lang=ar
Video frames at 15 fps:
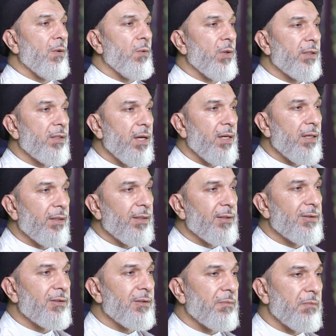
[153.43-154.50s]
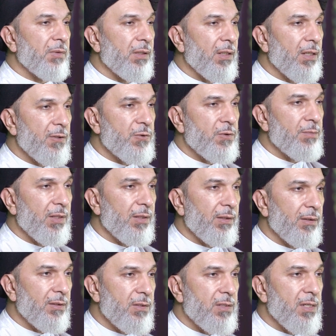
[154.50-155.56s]
وكانت من
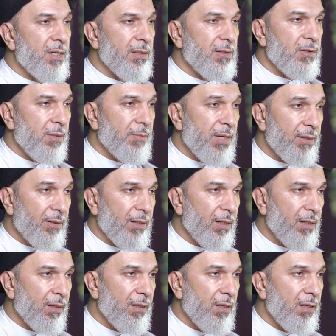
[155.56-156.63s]
أجمل نساء زمانها